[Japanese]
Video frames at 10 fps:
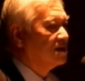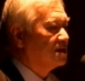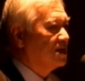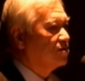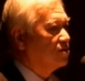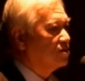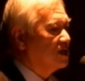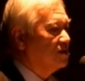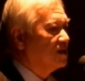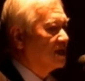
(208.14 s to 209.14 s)
銀行
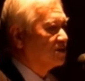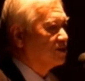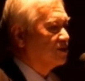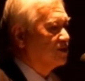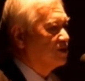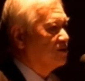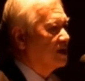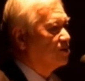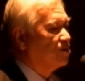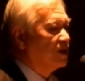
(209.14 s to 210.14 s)
金融機関の損失
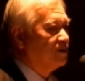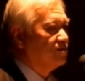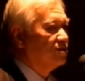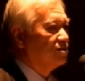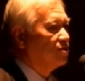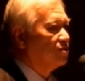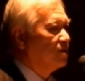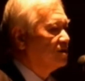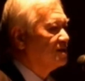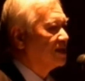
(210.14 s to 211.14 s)
は5年分を
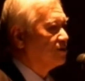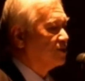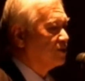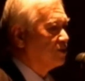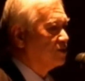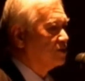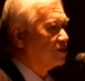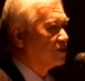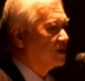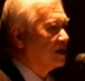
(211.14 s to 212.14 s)
超えるだろうという
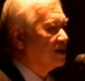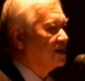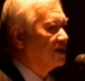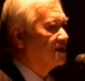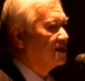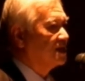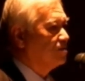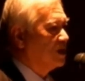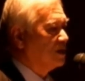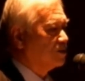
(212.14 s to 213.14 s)
ことでだんだん規
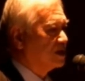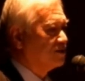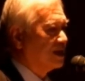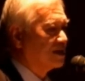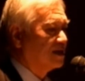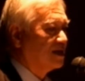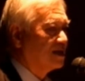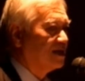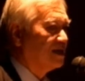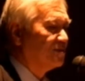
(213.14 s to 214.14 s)
模が大きくなって
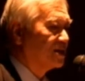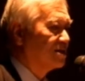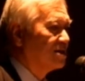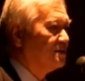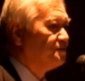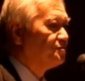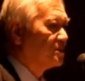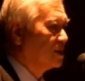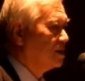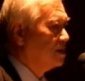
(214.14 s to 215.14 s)
きています
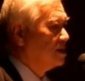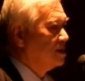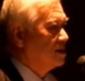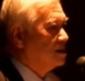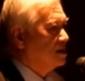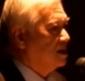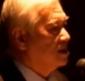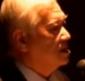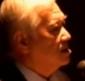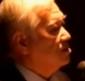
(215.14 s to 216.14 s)

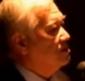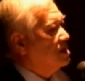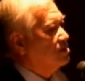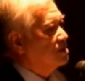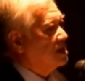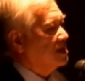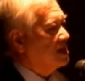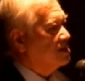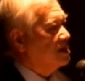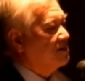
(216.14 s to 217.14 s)
でこれはあの経済学者